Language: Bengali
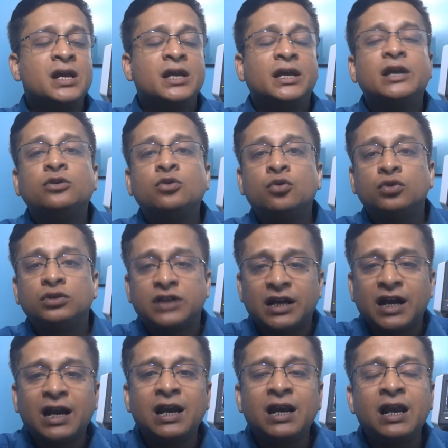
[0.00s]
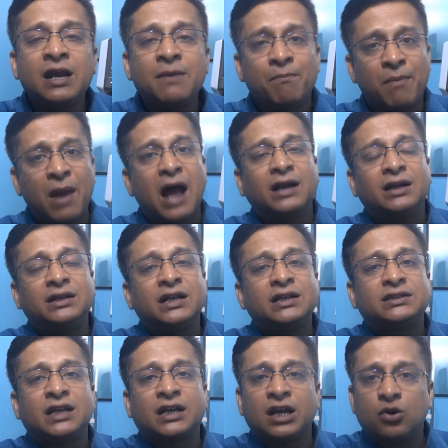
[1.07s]
কিন্তু জেনারেলি ব্লাড
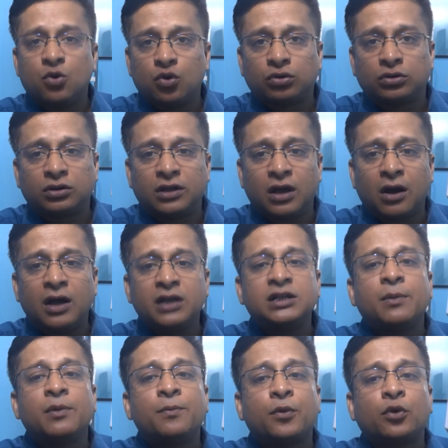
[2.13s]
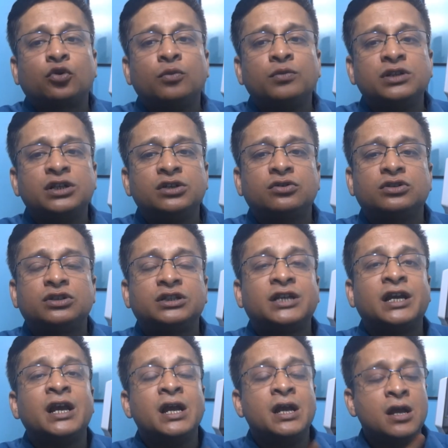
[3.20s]
টেস্টটাকে গুরুত্ব দেওয়া হয় যেমন প্রথম জিনিস হচ্ছে
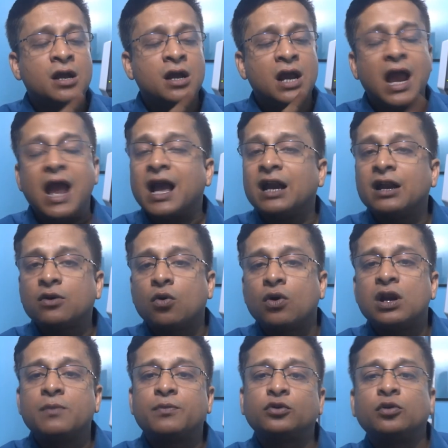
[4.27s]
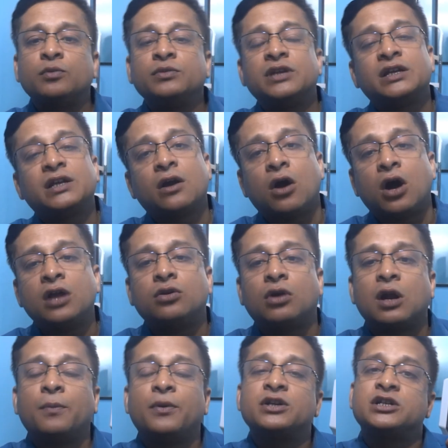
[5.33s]
যে এখানে করলে প্রথম যেটা হয়
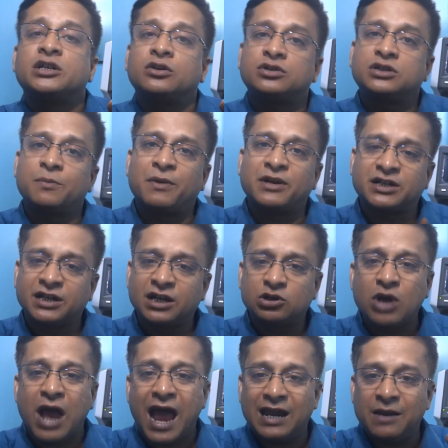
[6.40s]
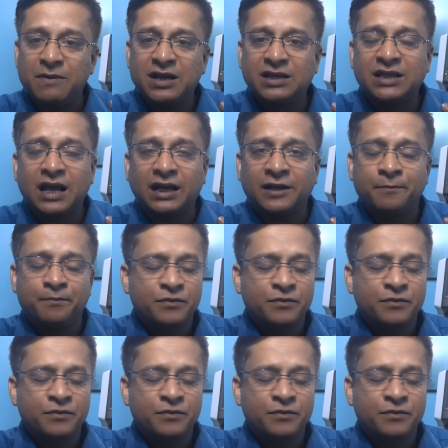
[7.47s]
ধরা পড়ে সেটা হচ্ছে পেশেন্ট একটু অ্যানিমিক থাকে